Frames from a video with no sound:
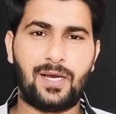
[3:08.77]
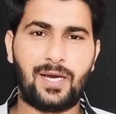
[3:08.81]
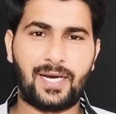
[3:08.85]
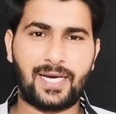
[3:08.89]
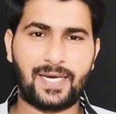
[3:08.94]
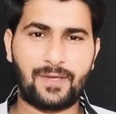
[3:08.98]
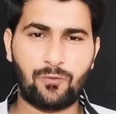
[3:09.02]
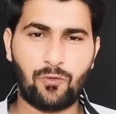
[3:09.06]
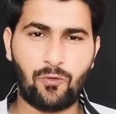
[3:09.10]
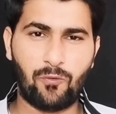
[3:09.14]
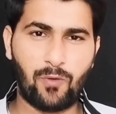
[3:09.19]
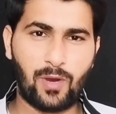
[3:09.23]

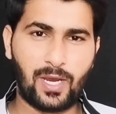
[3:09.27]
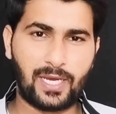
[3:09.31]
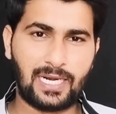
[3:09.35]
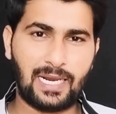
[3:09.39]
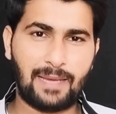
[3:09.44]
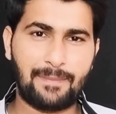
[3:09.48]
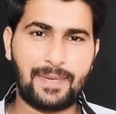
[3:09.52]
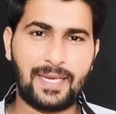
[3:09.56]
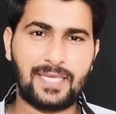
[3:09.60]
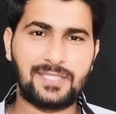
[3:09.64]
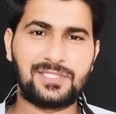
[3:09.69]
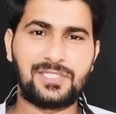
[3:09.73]
अगर वो
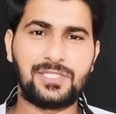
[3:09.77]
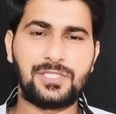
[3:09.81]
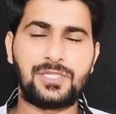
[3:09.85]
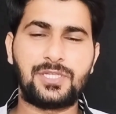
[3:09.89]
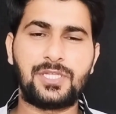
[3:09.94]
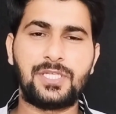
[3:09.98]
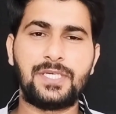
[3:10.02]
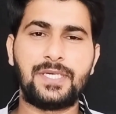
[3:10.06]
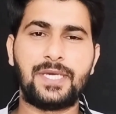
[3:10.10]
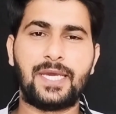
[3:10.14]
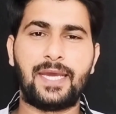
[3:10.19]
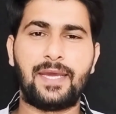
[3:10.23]
अगला मैच
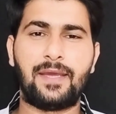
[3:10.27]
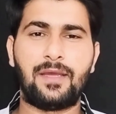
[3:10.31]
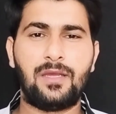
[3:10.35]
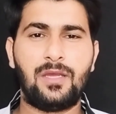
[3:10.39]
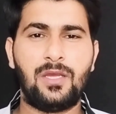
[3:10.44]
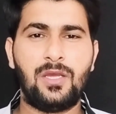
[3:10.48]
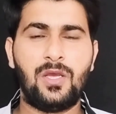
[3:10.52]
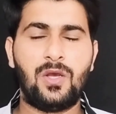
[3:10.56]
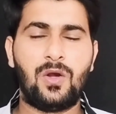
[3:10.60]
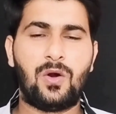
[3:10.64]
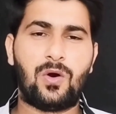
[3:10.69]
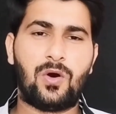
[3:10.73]
जीतती है
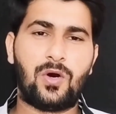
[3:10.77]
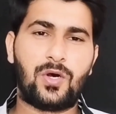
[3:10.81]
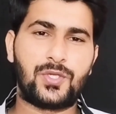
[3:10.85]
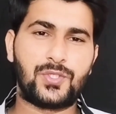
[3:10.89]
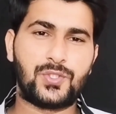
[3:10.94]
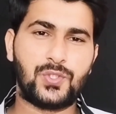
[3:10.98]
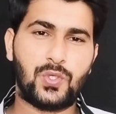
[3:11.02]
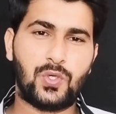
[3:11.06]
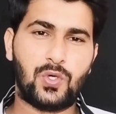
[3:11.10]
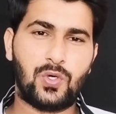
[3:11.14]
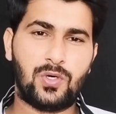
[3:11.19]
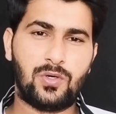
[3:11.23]
और
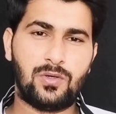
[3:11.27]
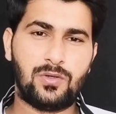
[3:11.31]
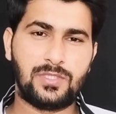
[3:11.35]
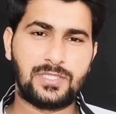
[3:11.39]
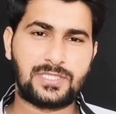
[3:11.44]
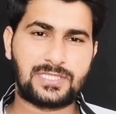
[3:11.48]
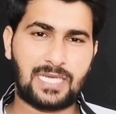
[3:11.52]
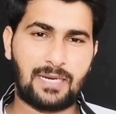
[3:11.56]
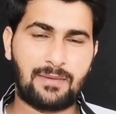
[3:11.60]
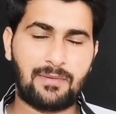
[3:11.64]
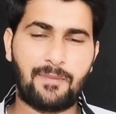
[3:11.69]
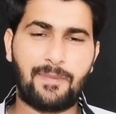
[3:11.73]
जो
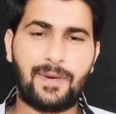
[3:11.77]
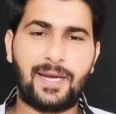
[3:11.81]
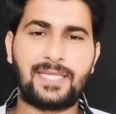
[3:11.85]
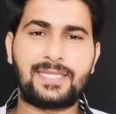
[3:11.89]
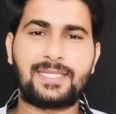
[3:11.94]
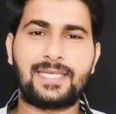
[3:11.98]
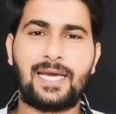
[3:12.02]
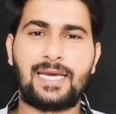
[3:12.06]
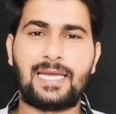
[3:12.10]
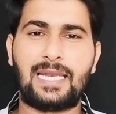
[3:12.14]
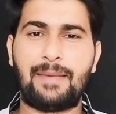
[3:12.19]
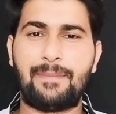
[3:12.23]

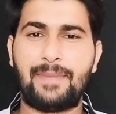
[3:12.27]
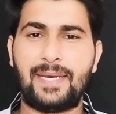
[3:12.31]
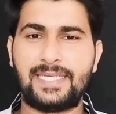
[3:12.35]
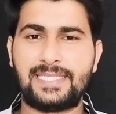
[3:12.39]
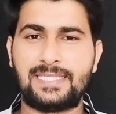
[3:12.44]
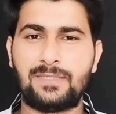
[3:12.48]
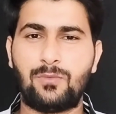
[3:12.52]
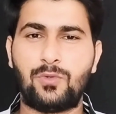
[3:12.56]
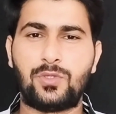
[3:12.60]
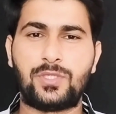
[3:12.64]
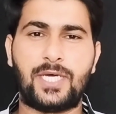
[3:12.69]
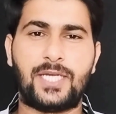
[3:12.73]
इस्लामाबाद का अगला
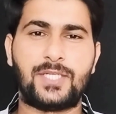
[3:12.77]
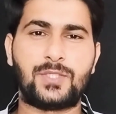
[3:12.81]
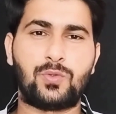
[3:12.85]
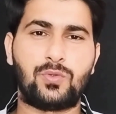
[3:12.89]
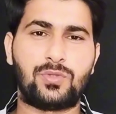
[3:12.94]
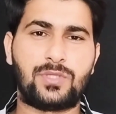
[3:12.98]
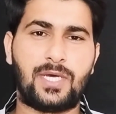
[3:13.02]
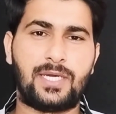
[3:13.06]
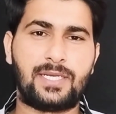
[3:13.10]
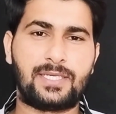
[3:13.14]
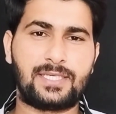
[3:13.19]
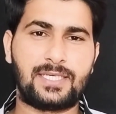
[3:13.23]
मैच है मुल्तान
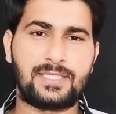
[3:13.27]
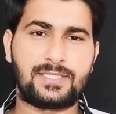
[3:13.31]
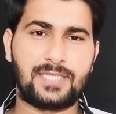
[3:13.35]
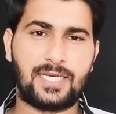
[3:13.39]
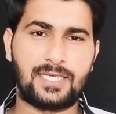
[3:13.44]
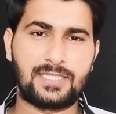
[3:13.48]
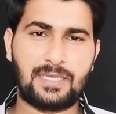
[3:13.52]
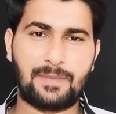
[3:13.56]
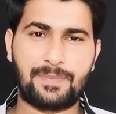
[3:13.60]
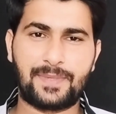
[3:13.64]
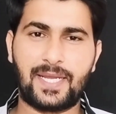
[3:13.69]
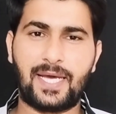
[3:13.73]
सुल्तान के
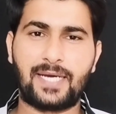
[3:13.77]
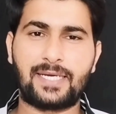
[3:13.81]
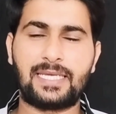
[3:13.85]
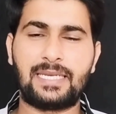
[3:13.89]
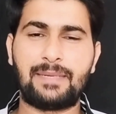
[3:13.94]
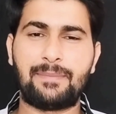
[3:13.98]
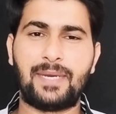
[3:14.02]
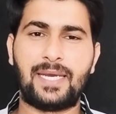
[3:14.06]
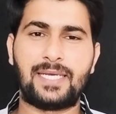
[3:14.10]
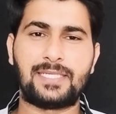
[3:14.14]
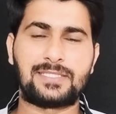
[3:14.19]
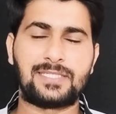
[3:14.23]
साथ अपना
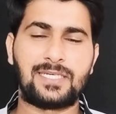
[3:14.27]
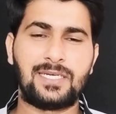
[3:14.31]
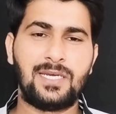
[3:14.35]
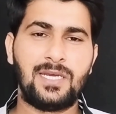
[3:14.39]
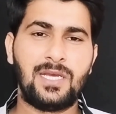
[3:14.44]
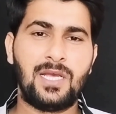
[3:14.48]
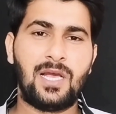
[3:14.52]
आखिरी मैच